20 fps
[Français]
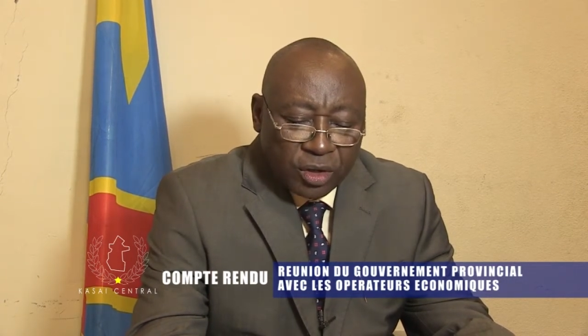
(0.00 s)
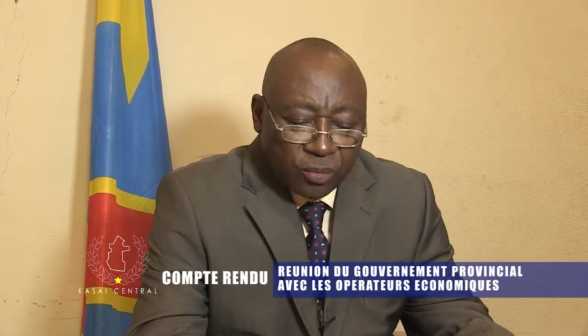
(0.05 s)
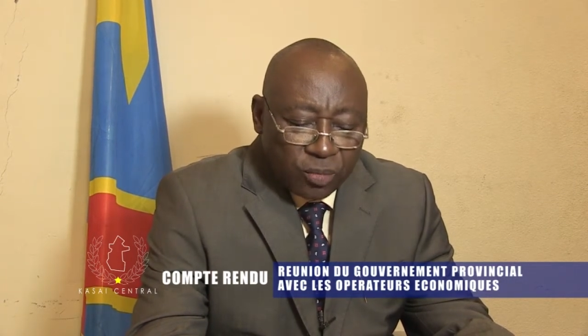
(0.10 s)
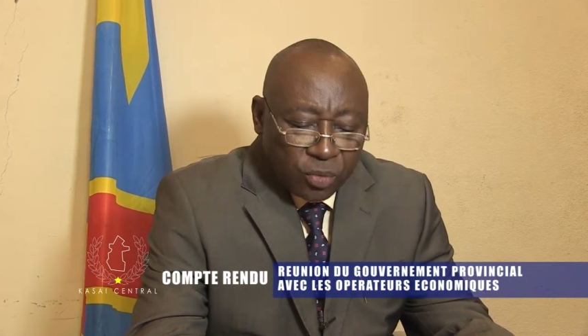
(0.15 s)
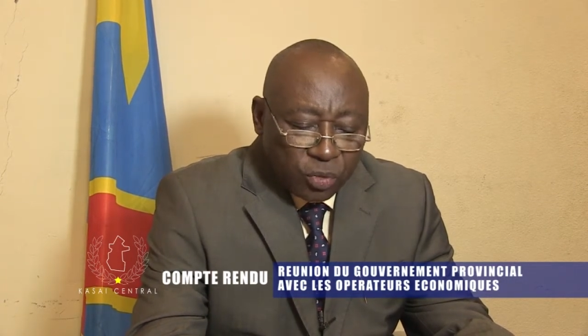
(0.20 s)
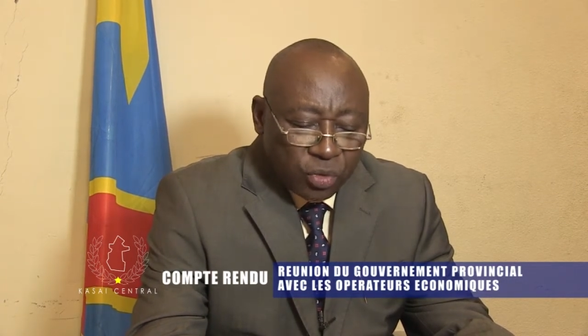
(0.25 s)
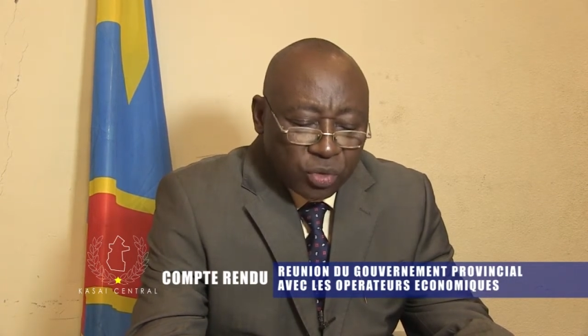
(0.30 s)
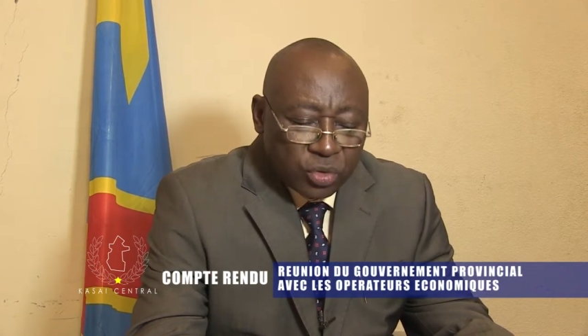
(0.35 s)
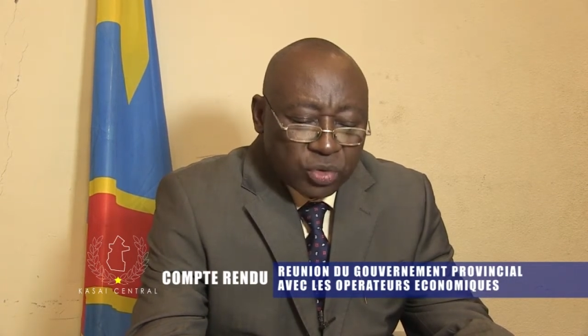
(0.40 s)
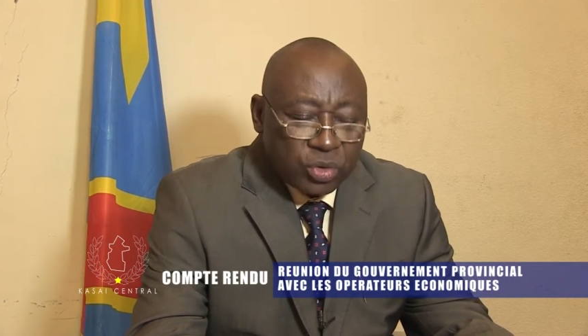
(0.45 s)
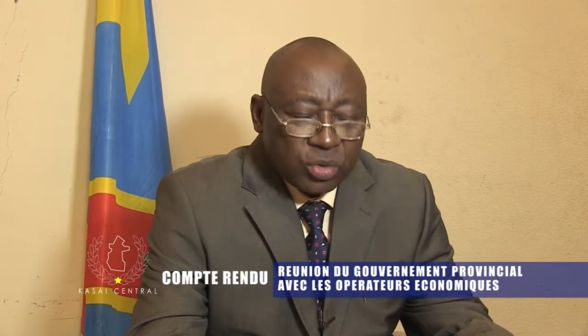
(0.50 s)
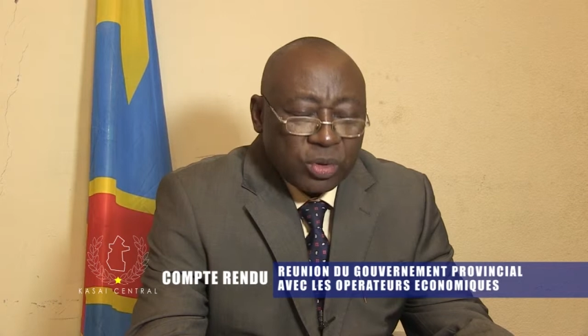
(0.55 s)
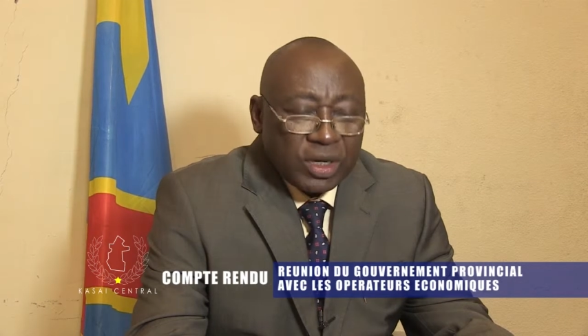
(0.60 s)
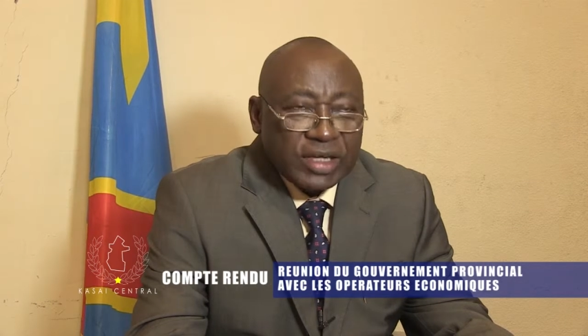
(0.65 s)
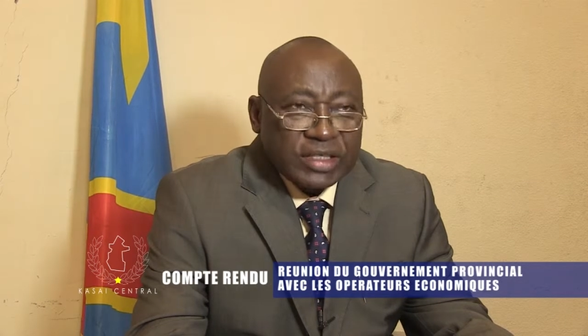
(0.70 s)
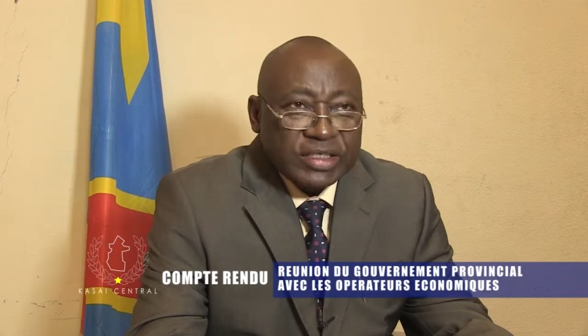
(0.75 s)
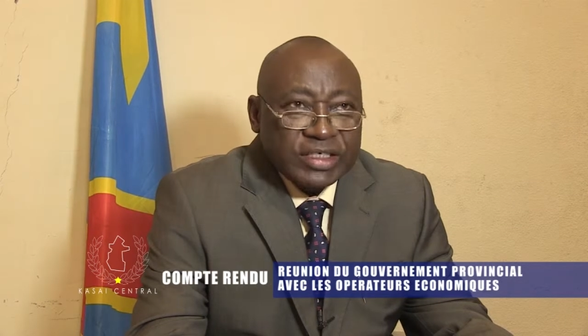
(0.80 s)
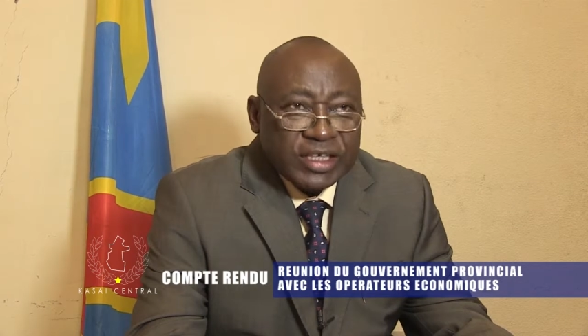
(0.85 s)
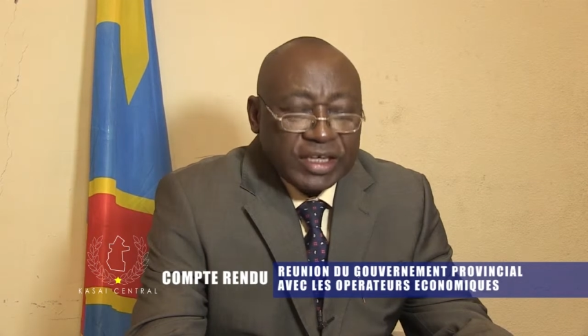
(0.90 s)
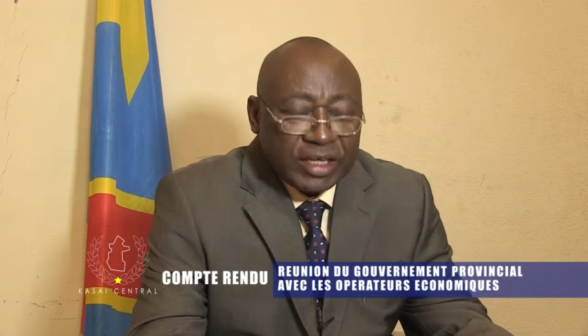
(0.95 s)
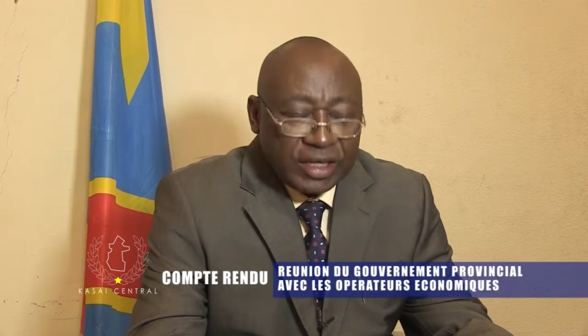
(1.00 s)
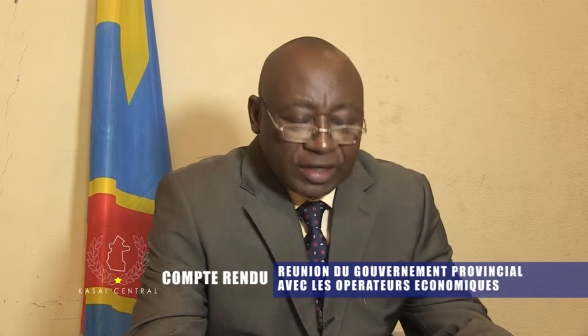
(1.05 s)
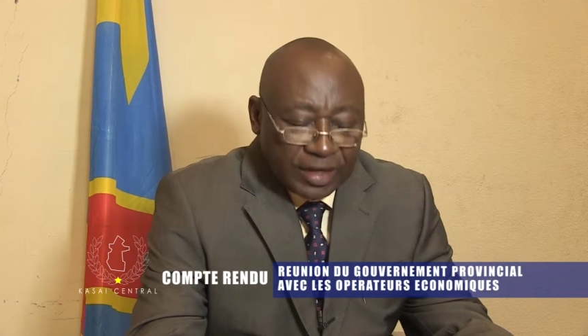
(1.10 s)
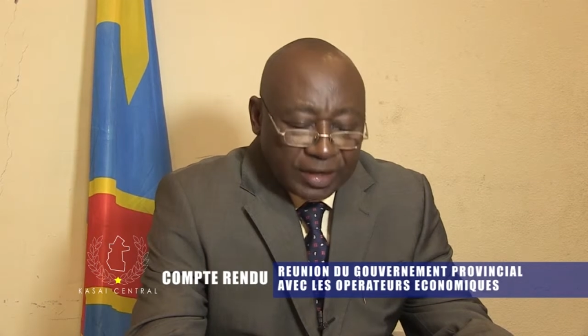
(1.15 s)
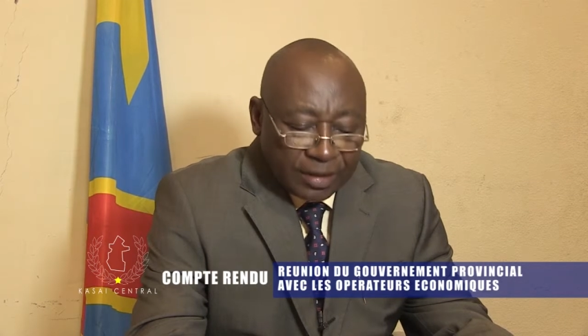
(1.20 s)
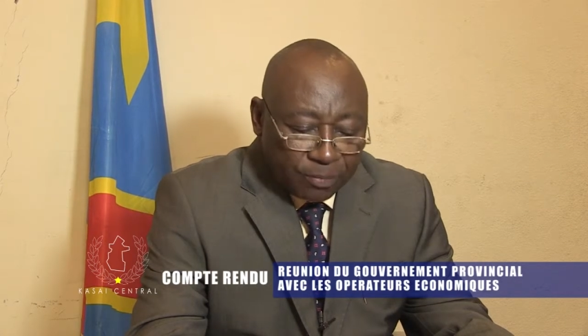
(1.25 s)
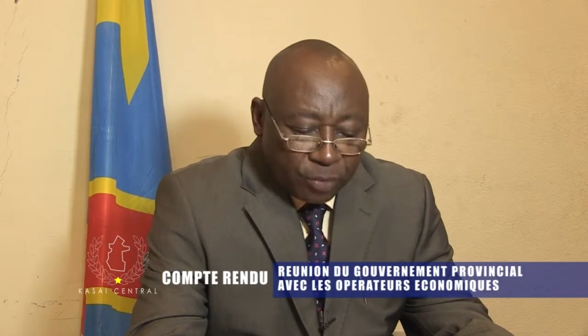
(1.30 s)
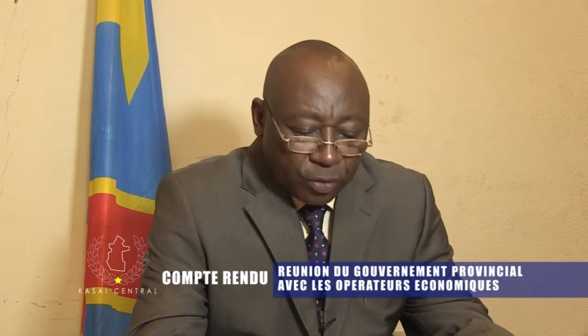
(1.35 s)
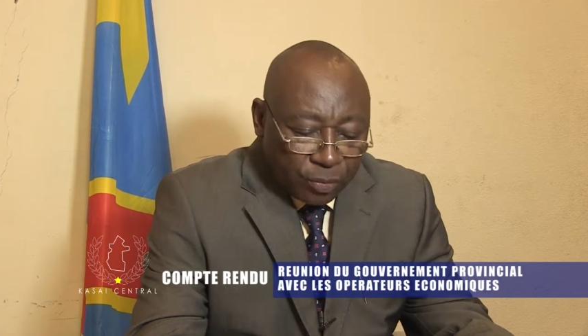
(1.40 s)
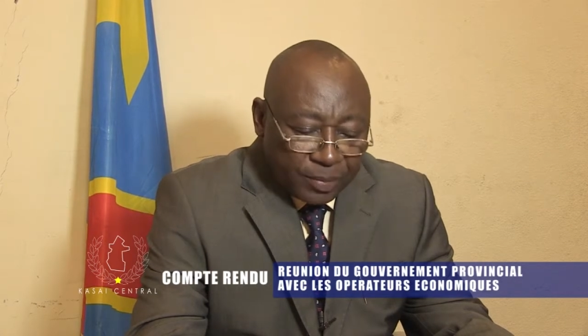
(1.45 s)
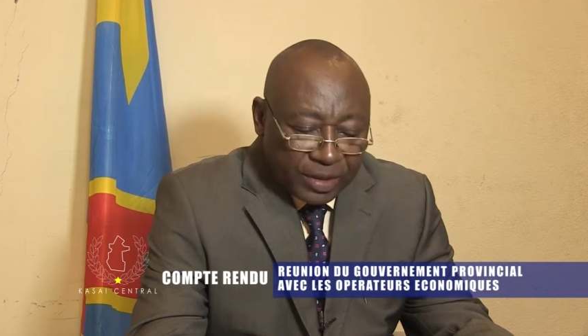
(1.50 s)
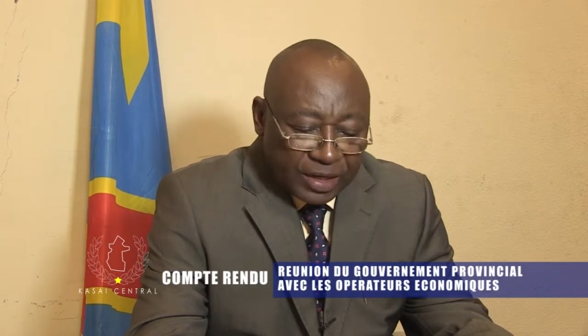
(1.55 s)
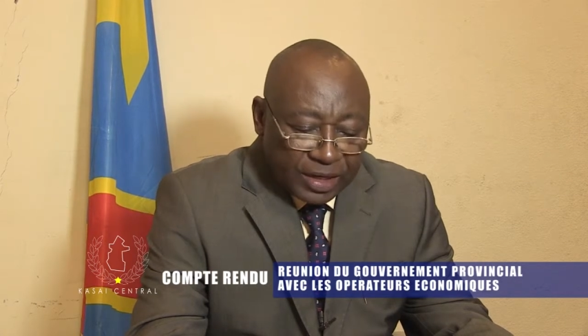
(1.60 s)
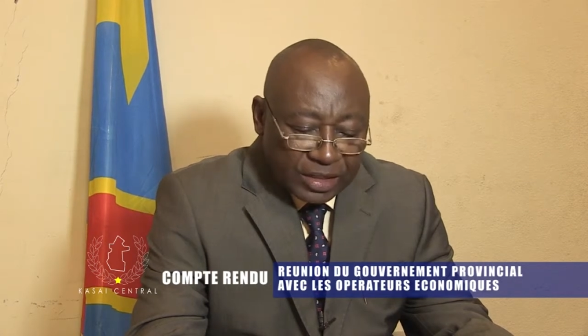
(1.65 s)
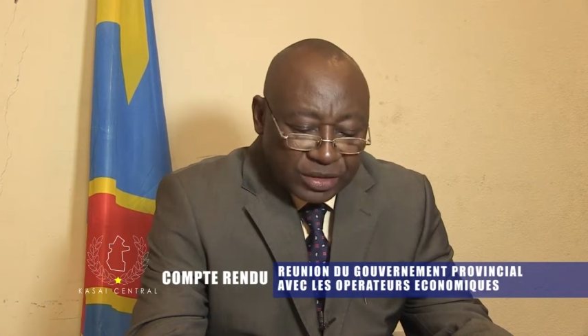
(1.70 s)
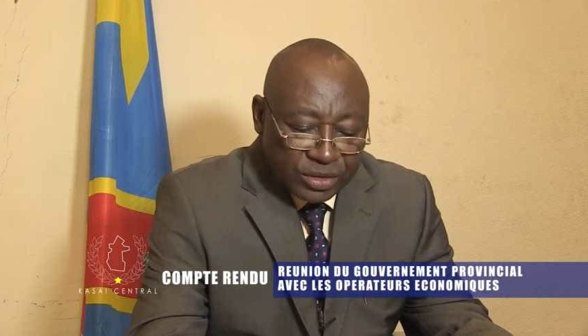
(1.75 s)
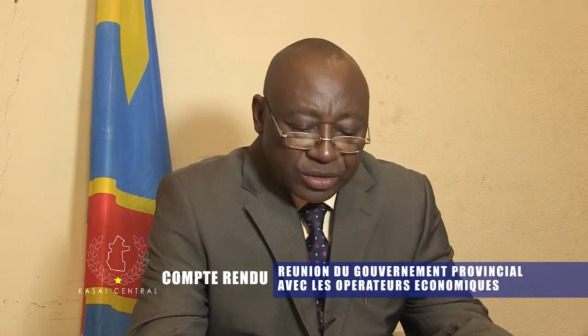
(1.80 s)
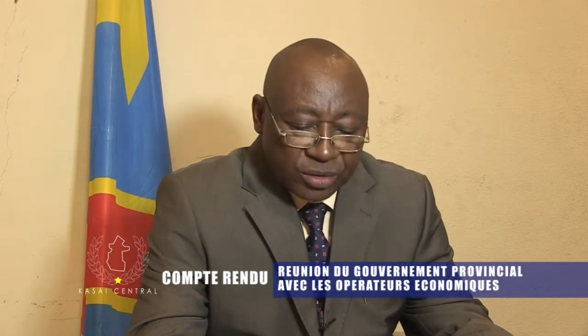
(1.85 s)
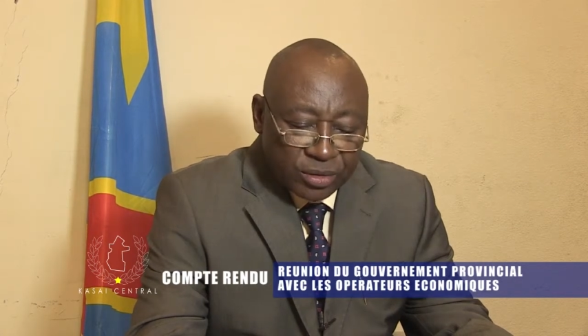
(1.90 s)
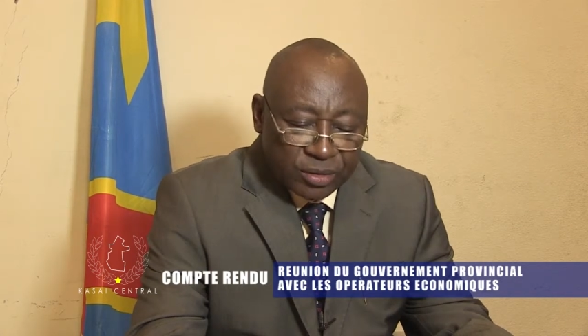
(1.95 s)
pour soulager la
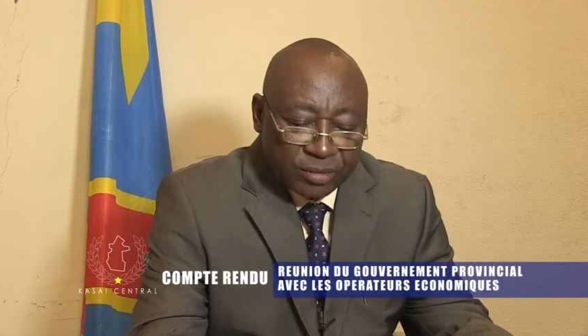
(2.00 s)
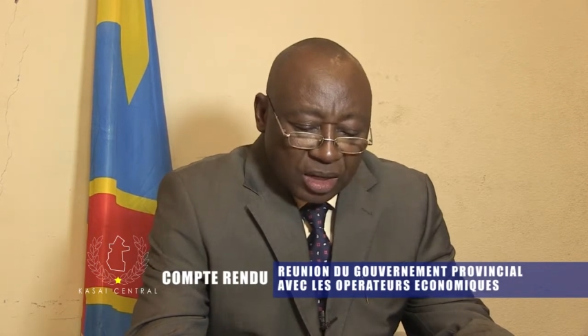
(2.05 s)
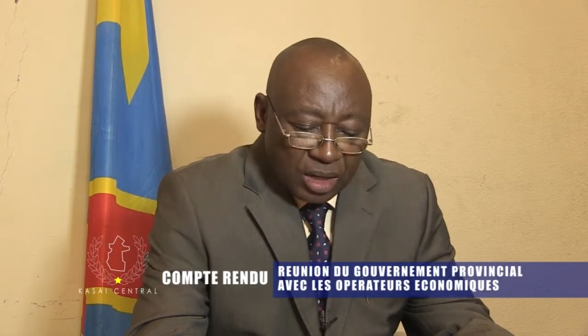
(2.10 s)
population.